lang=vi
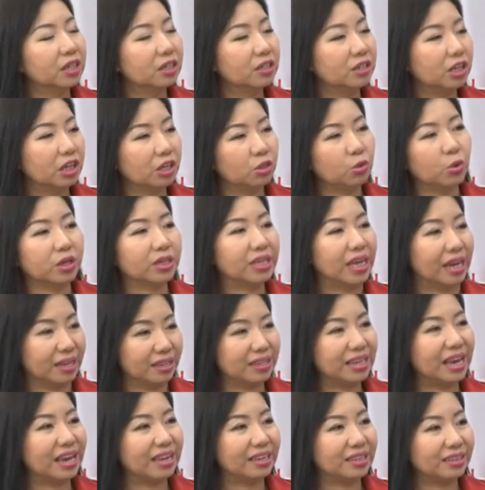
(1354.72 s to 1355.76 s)
cái kỹ thuật
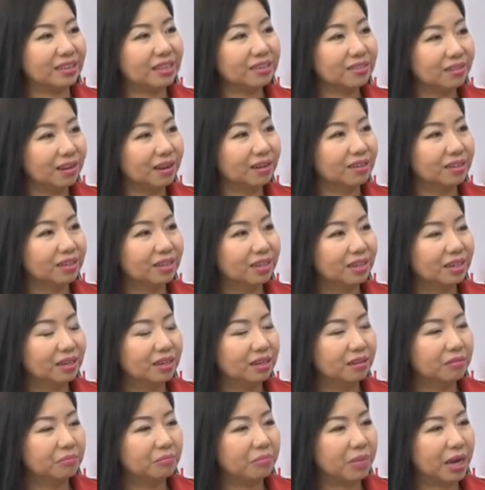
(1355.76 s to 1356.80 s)
giảng dạy tích cực
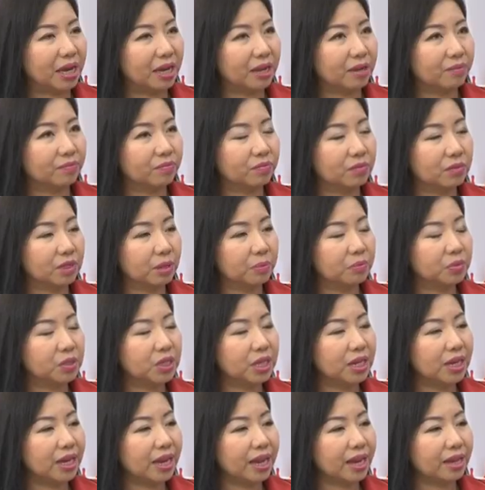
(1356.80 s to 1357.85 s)
mà thậm
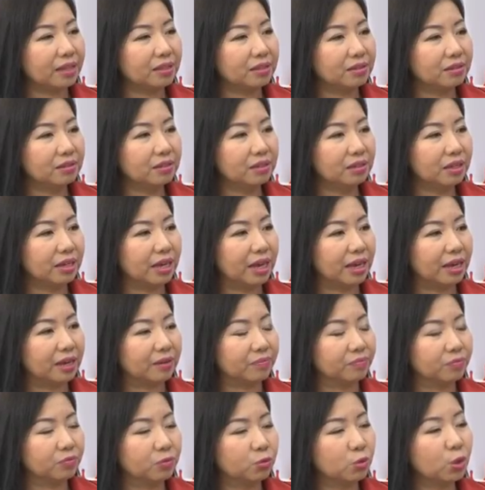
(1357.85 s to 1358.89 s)
chí là những người là
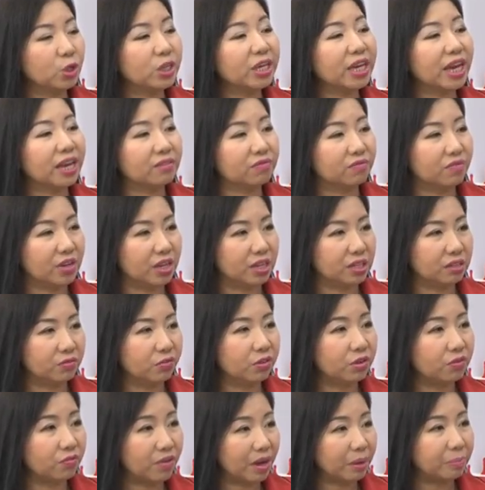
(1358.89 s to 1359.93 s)
chuyên ngành về
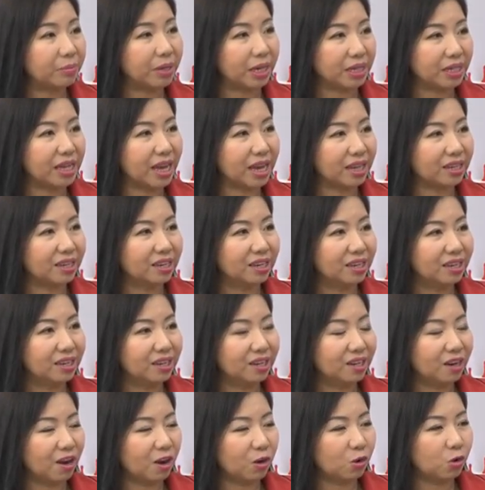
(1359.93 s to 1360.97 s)
phương pháp giảng dạy
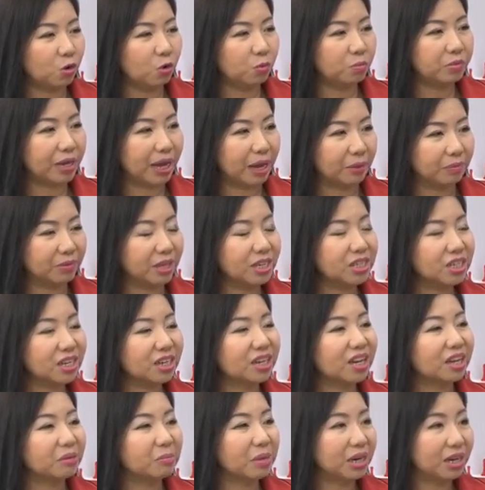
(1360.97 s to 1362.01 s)
họ cũng cảm thấy
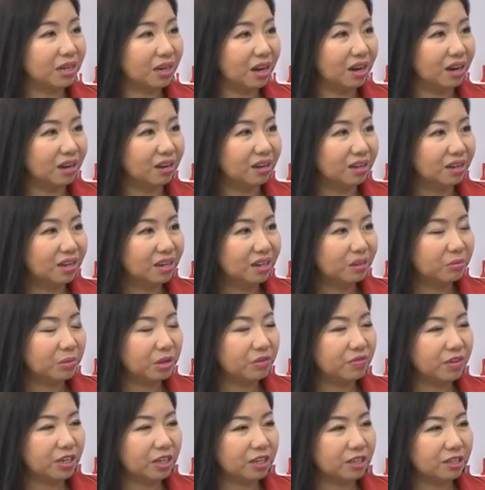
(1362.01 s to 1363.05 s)
rất là bất ngờ bởi
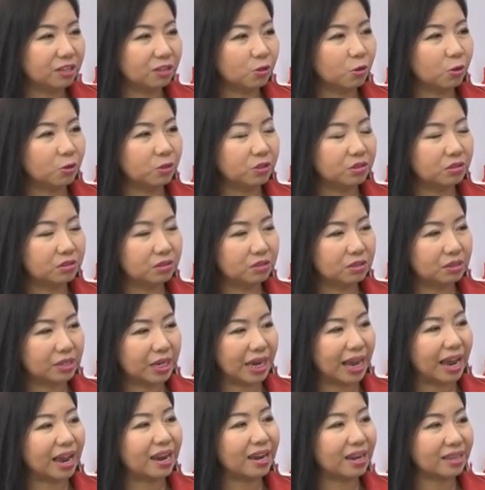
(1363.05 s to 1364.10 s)
vì tôi
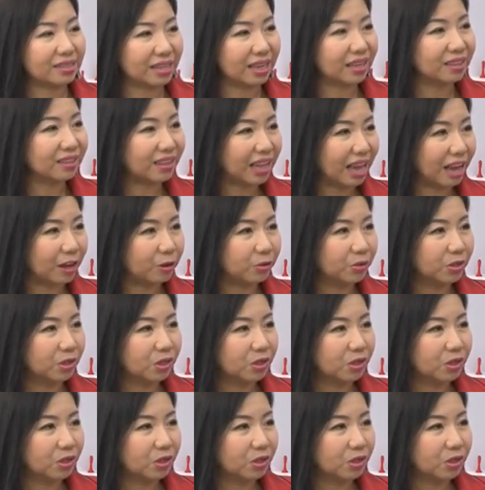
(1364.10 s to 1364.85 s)
khá là sáng tạo